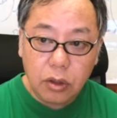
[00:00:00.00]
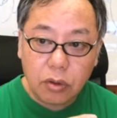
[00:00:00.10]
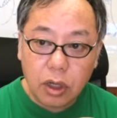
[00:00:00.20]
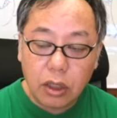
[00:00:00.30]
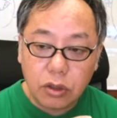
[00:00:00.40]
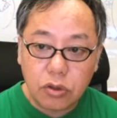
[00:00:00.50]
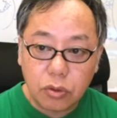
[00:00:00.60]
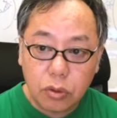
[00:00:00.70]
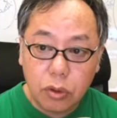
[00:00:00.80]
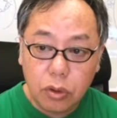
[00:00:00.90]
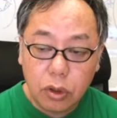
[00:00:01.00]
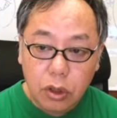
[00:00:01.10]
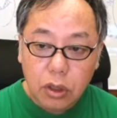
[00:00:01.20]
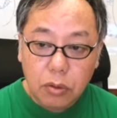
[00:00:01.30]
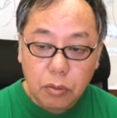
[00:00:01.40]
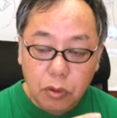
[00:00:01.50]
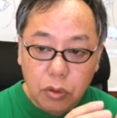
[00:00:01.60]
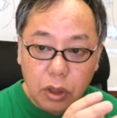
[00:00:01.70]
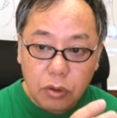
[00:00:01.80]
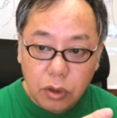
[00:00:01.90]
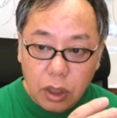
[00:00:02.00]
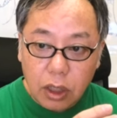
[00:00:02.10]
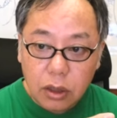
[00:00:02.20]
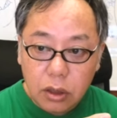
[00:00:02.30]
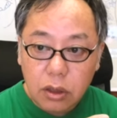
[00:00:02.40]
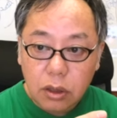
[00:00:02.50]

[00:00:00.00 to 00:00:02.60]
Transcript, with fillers: ていう感情を持ってるんだな。